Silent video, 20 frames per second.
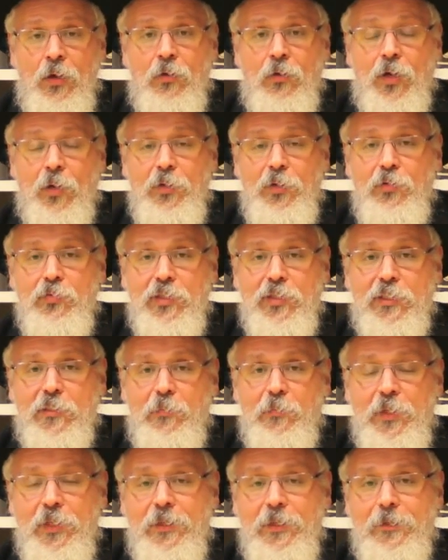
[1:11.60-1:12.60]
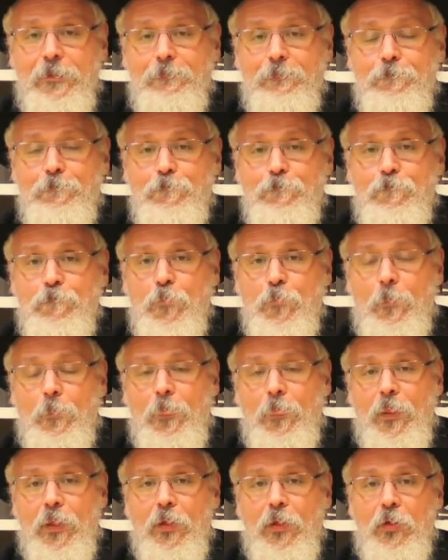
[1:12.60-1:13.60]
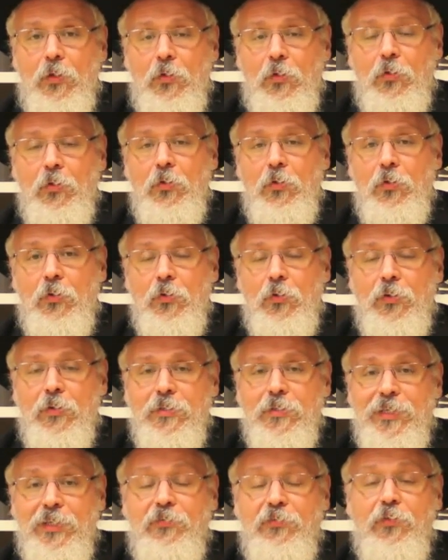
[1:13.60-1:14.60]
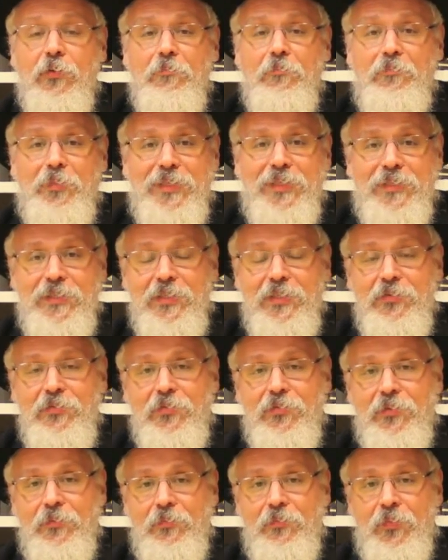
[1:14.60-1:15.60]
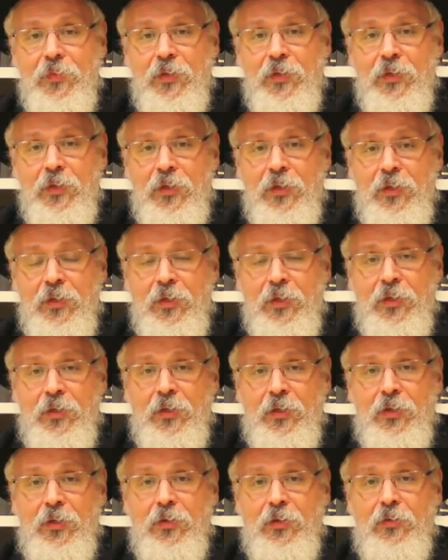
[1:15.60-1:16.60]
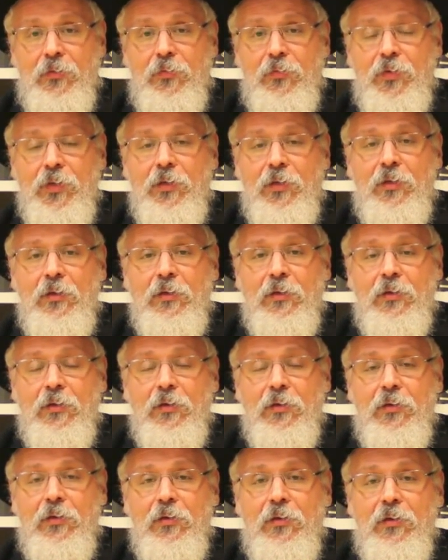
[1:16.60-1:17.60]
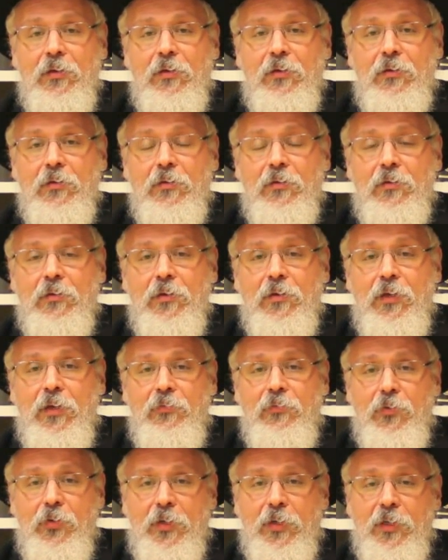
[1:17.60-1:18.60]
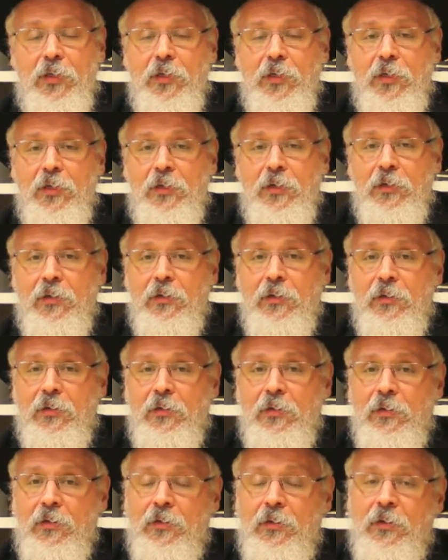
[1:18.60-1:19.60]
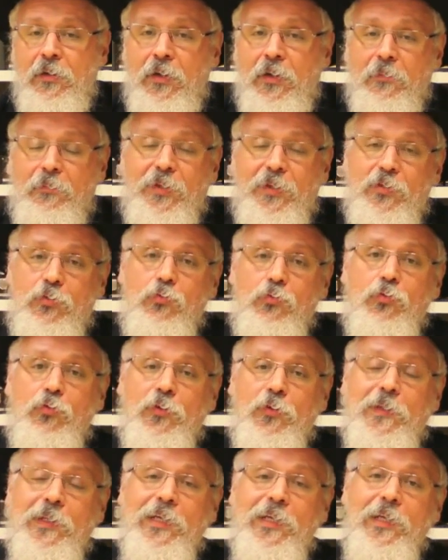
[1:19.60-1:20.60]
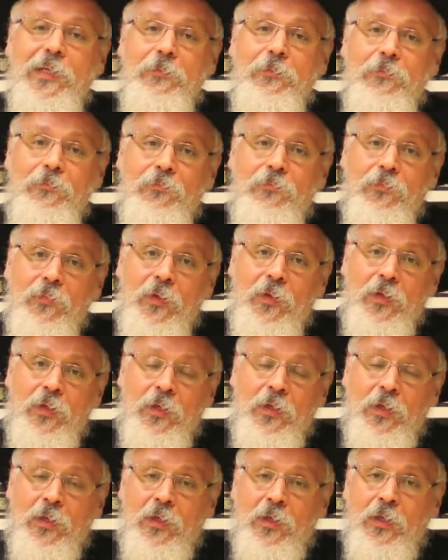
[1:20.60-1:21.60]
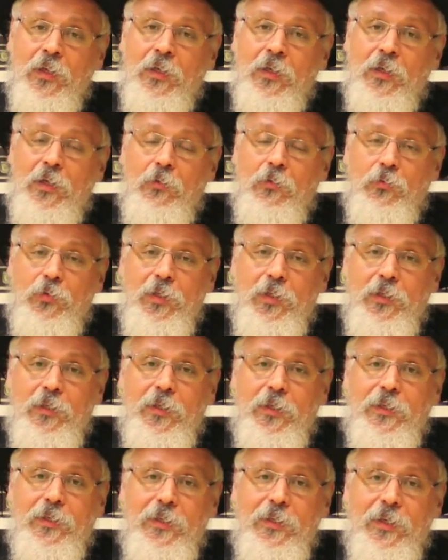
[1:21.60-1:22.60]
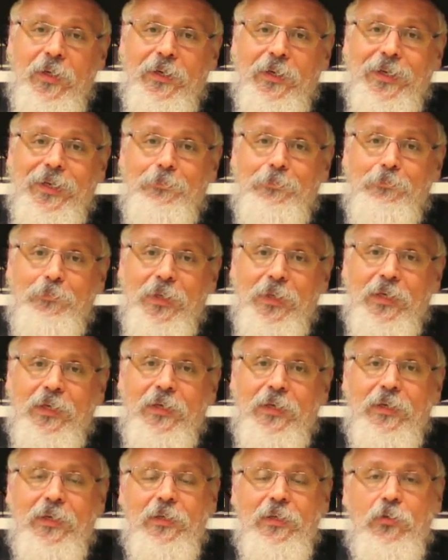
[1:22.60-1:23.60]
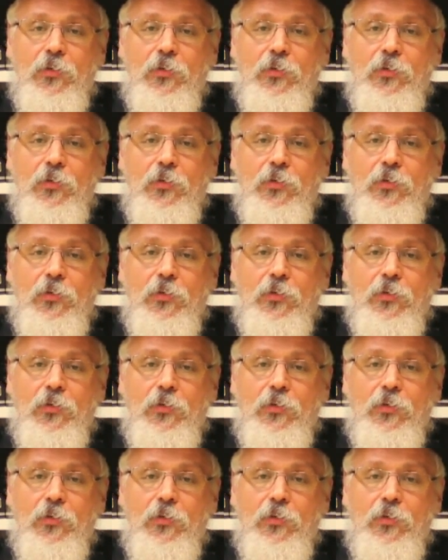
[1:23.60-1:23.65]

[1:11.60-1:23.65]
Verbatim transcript: Le rabbi nous explique que cette forme passive vient évoquer un, un de Teilim qui nous dit Yegia kapecha